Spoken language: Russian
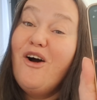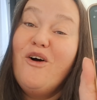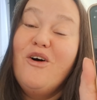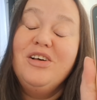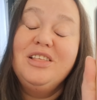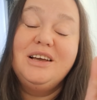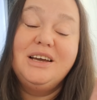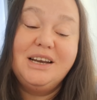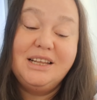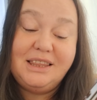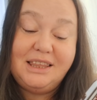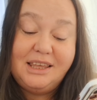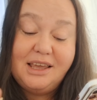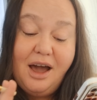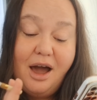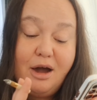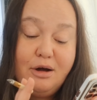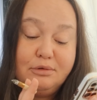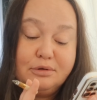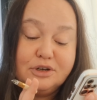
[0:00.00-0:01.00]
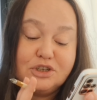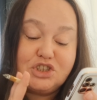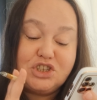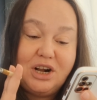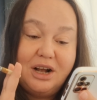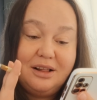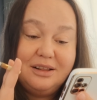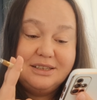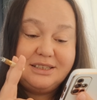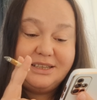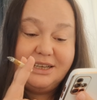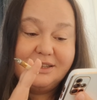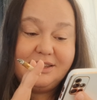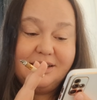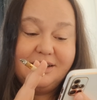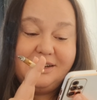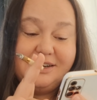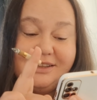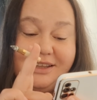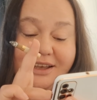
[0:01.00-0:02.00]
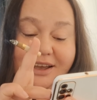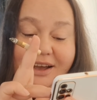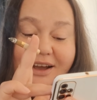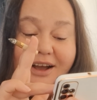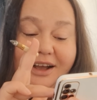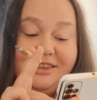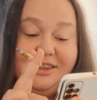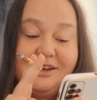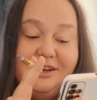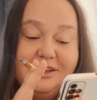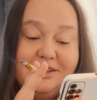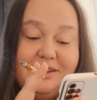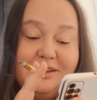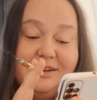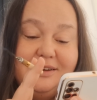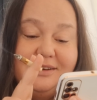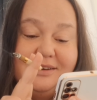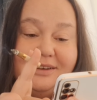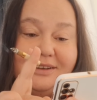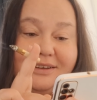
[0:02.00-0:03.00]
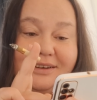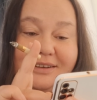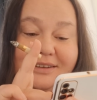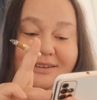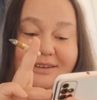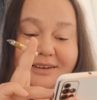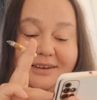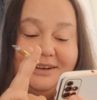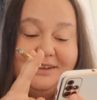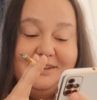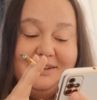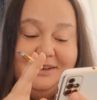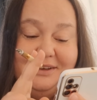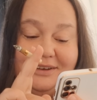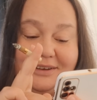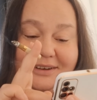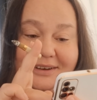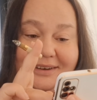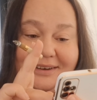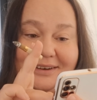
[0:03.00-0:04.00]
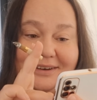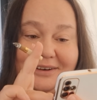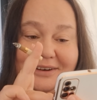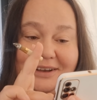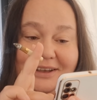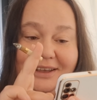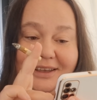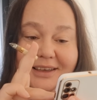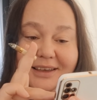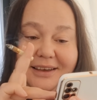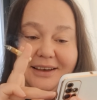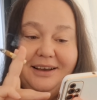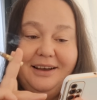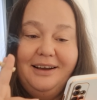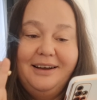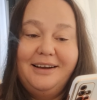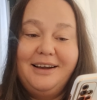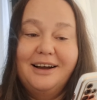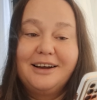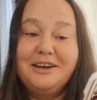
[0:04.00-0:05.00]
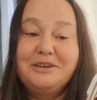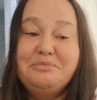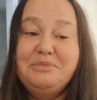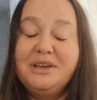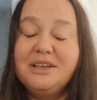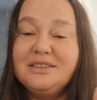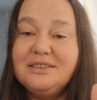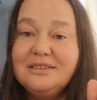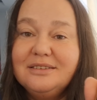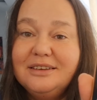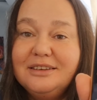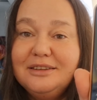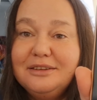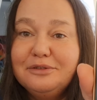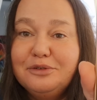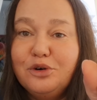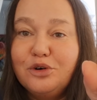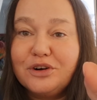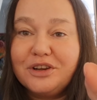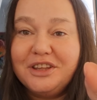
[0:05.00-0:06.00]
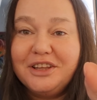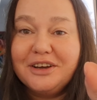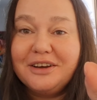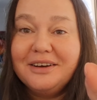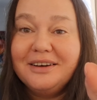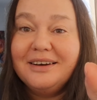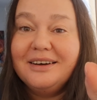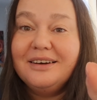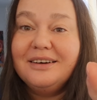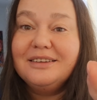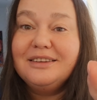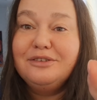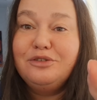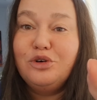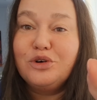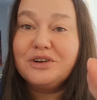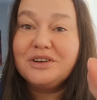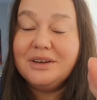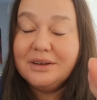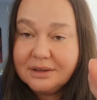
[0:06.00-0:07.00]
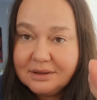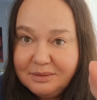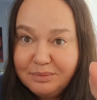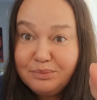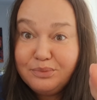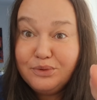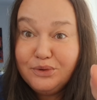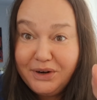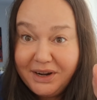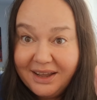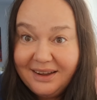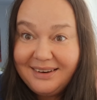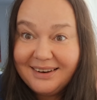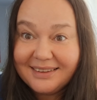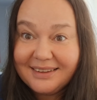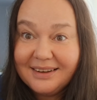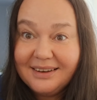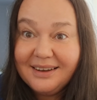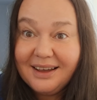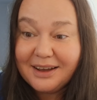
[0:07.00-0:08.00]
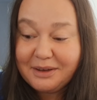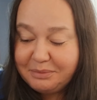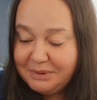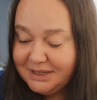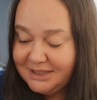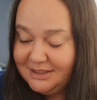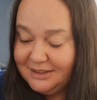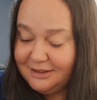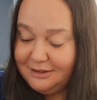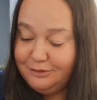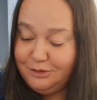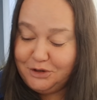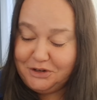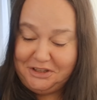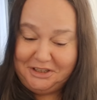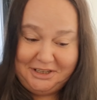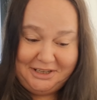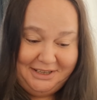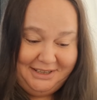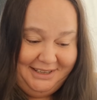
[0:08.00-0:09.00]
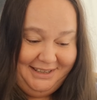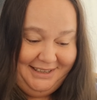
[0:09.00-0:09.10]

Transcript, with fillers: Он говорит, я уржался. Это говорит, это говорит, э, как местный дворник. Двор... Реально, да, как местный дворник.